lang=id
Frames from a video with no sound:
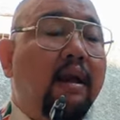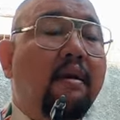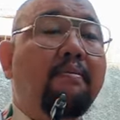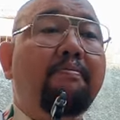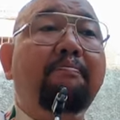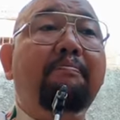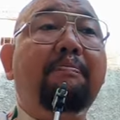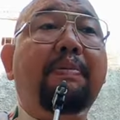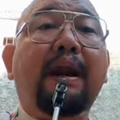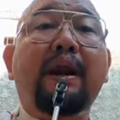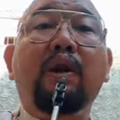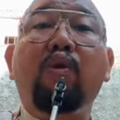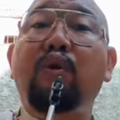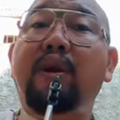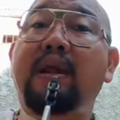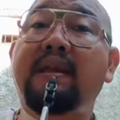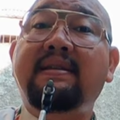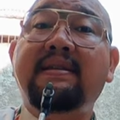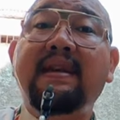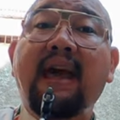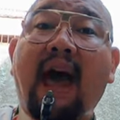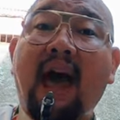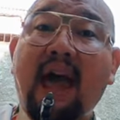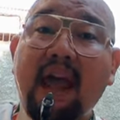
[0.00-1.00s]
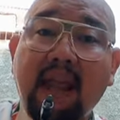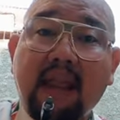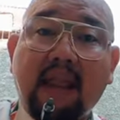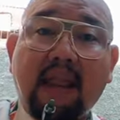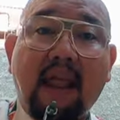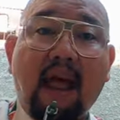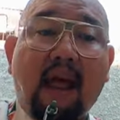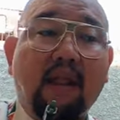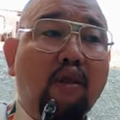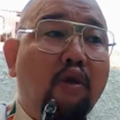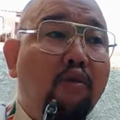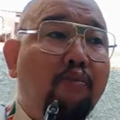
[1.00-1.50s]
dan perlu
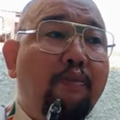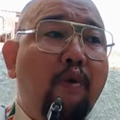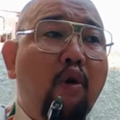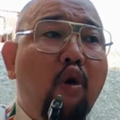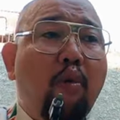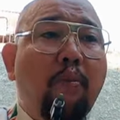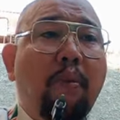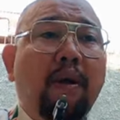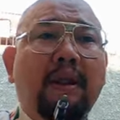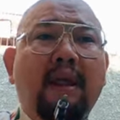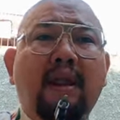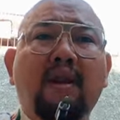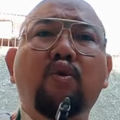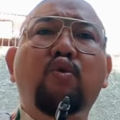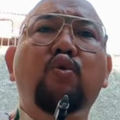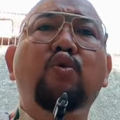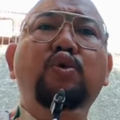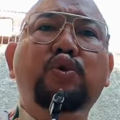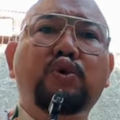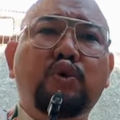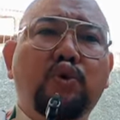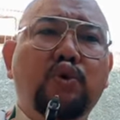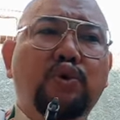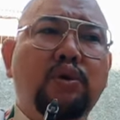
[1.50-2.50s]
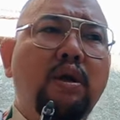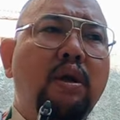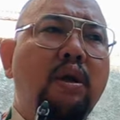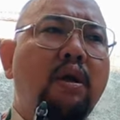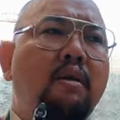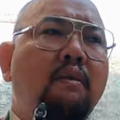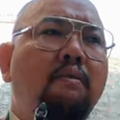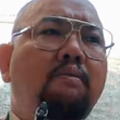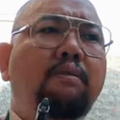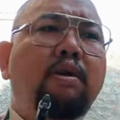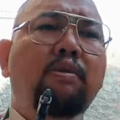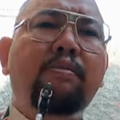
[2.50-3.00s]
dijahit atau pengobatan khusus
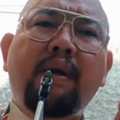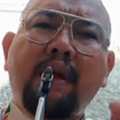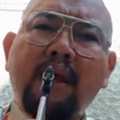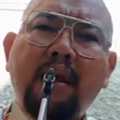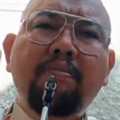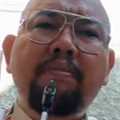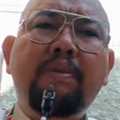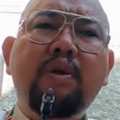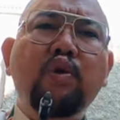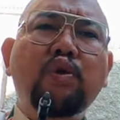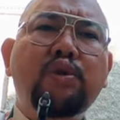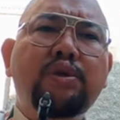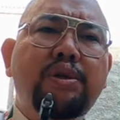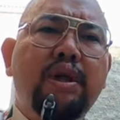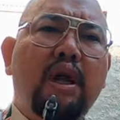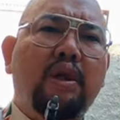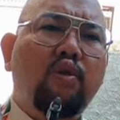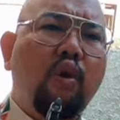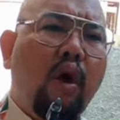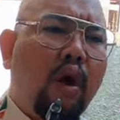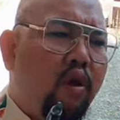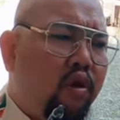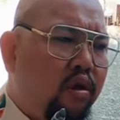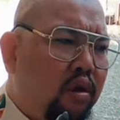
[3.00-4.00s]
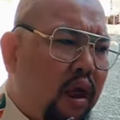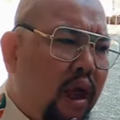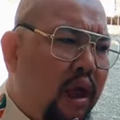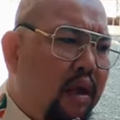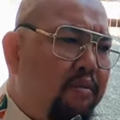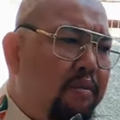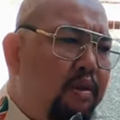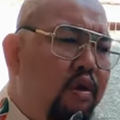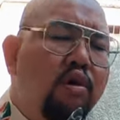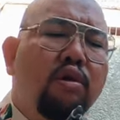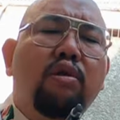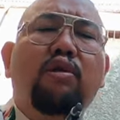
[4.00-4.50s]
belum lagi biusnya itu harus
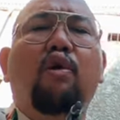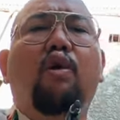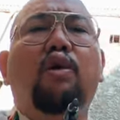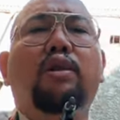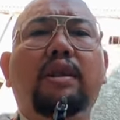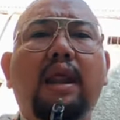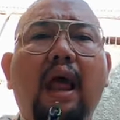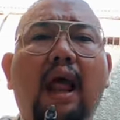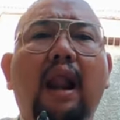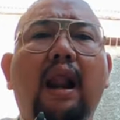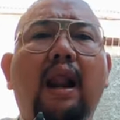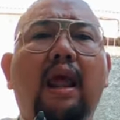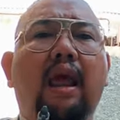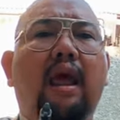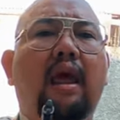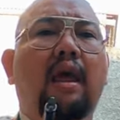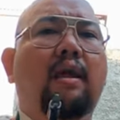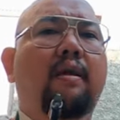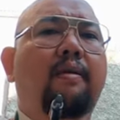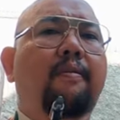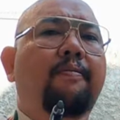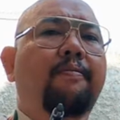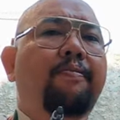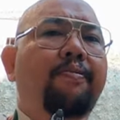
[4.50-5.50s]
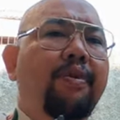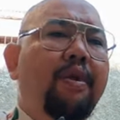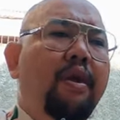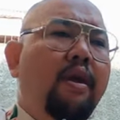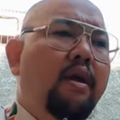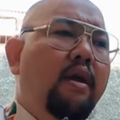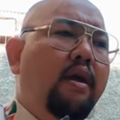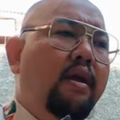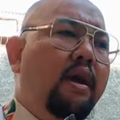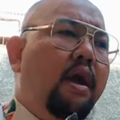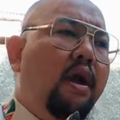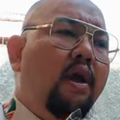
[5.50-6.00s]
kayak bius total ya
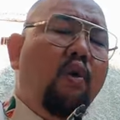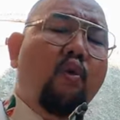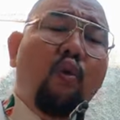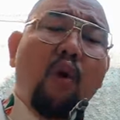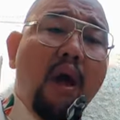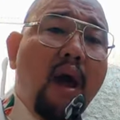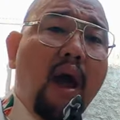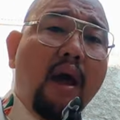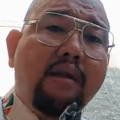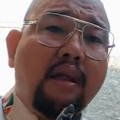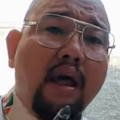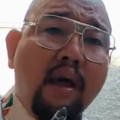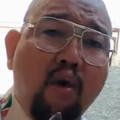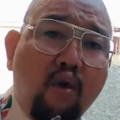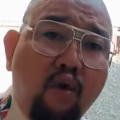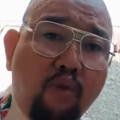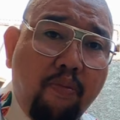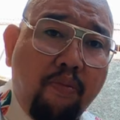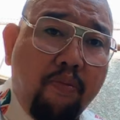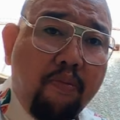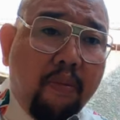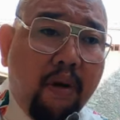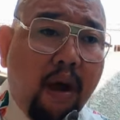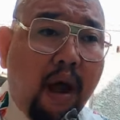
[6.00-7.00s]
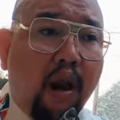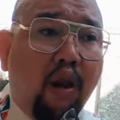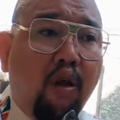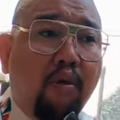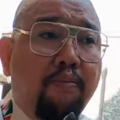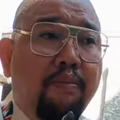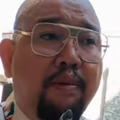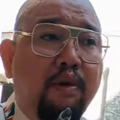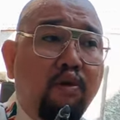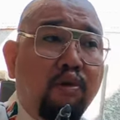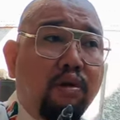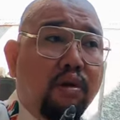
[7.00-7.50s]
yang gue nggak sanggup
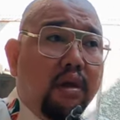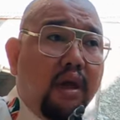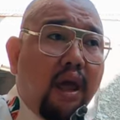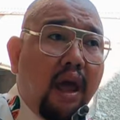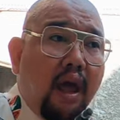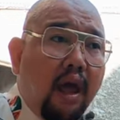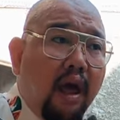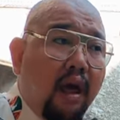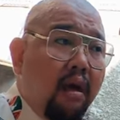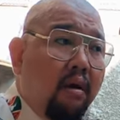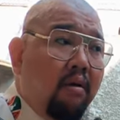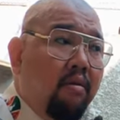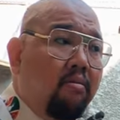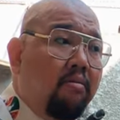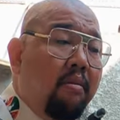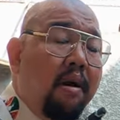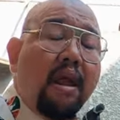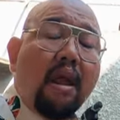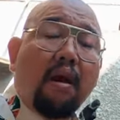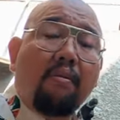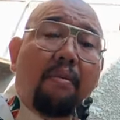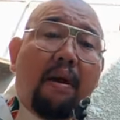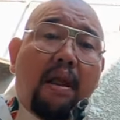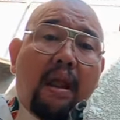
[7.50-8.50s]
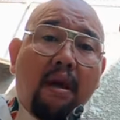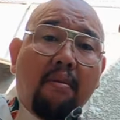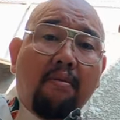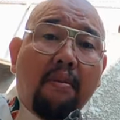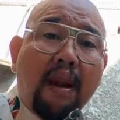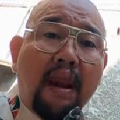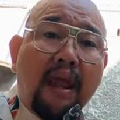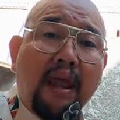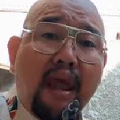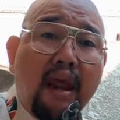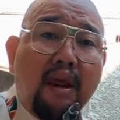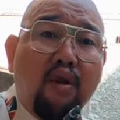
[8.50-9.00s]
kalau biusnya
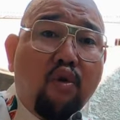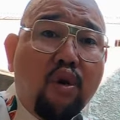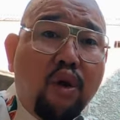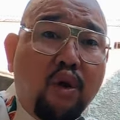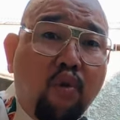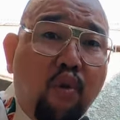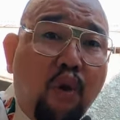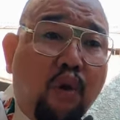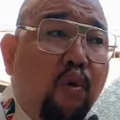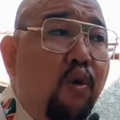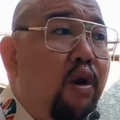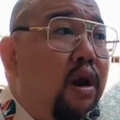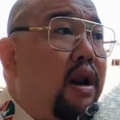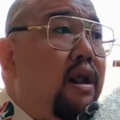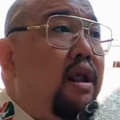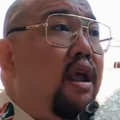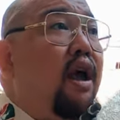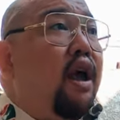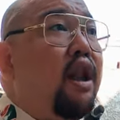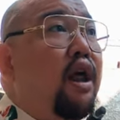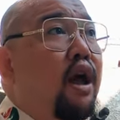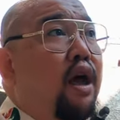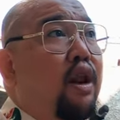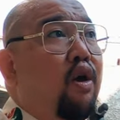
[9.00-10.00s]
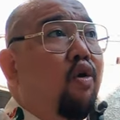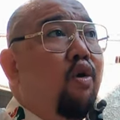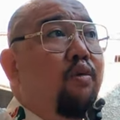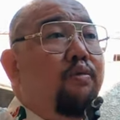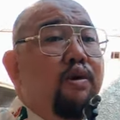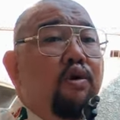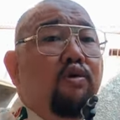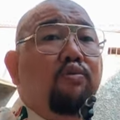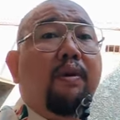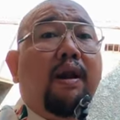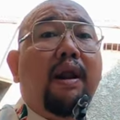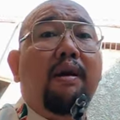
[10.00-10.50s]
banyak-banyak pada ikan kue gue gue ngerinya gara-gara
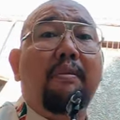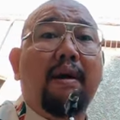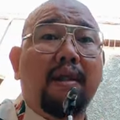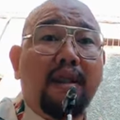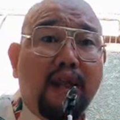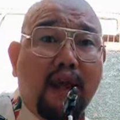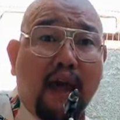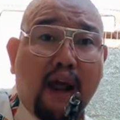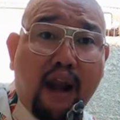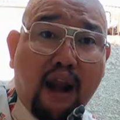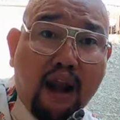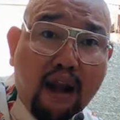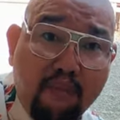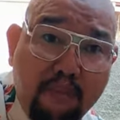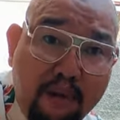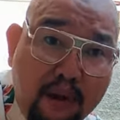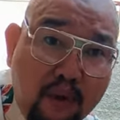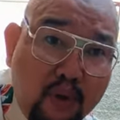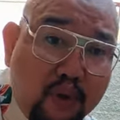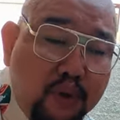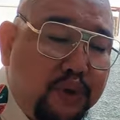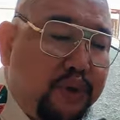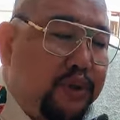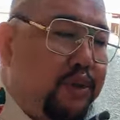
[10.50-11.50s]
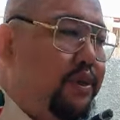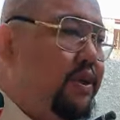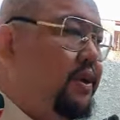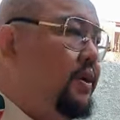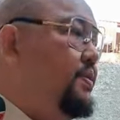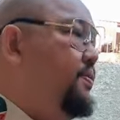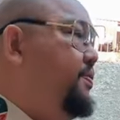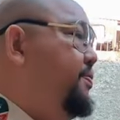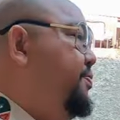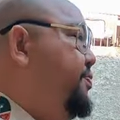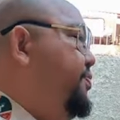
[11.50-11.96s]
gue bius malah mati karena dibius